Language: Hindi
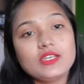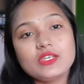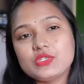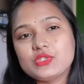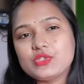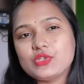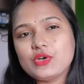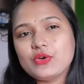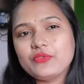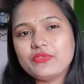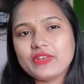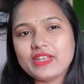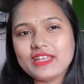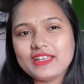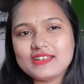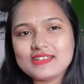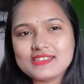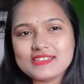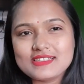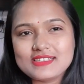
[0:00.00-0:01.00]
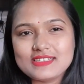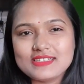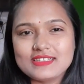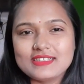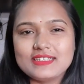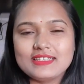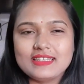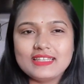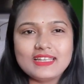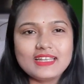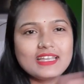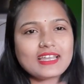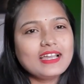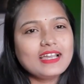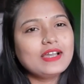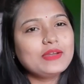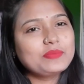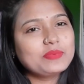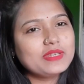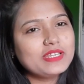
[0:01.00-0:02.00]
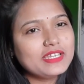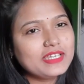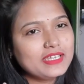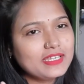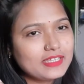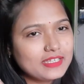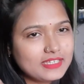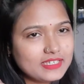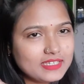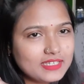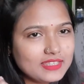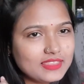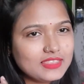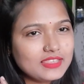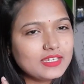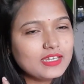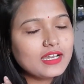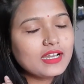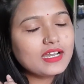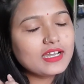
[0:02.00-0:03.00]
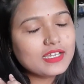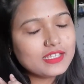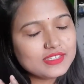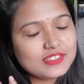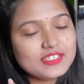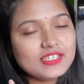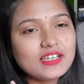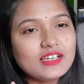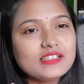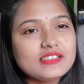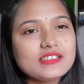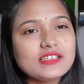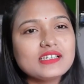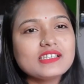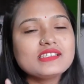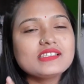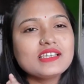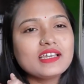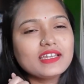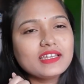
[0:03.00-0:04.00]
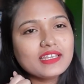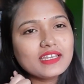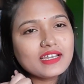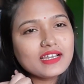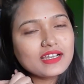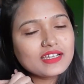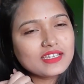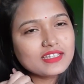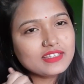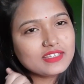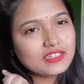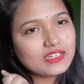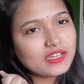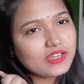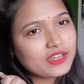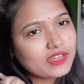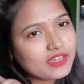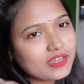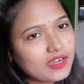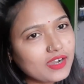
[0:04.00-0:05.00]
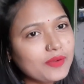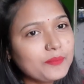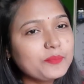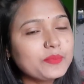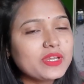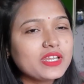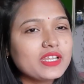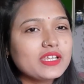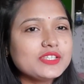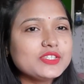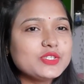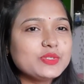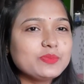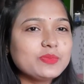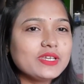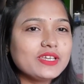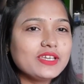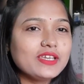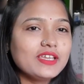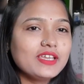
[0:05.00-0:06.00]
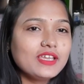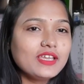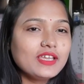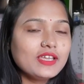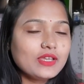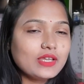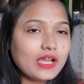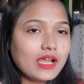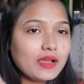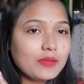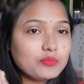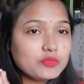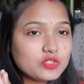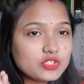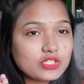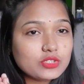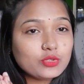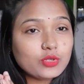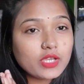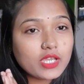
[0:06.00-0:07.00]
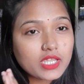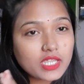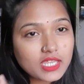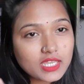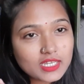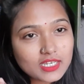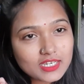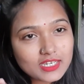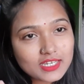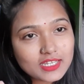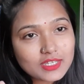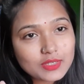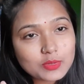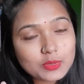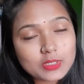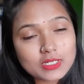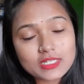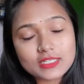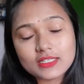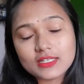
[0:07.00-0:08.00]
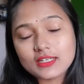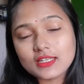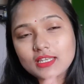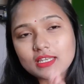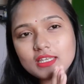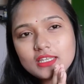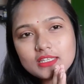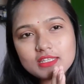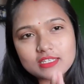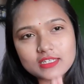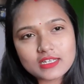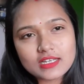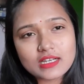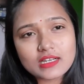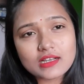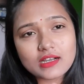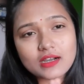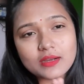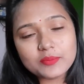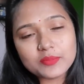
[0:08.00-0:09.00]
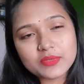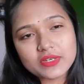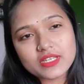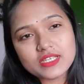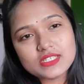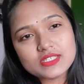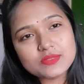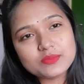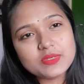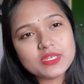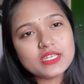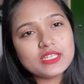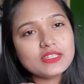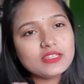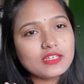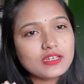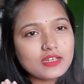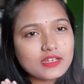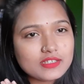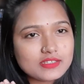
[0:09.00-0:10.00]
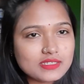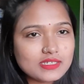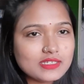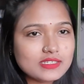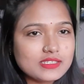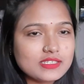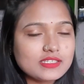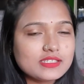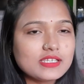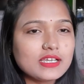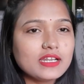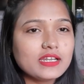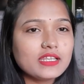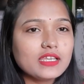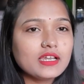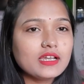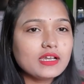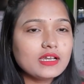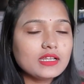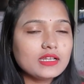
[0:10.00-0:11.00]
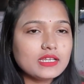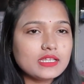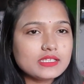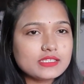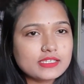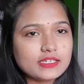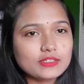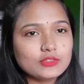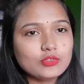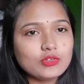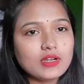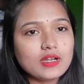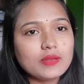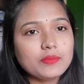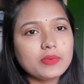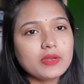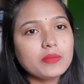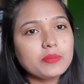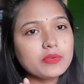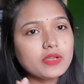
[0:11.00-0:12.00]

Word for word: सो so फ्रेंड्स देखा आपने कितना अच्छा अच्छा साड़ियाँ कितना कम रेंज में मुझे तो यकीन ही नहीं हो रहा था कि इतना कम रेंज में इतना अच्छे अच्छे साड़ियाँ ले सकते हो आप आप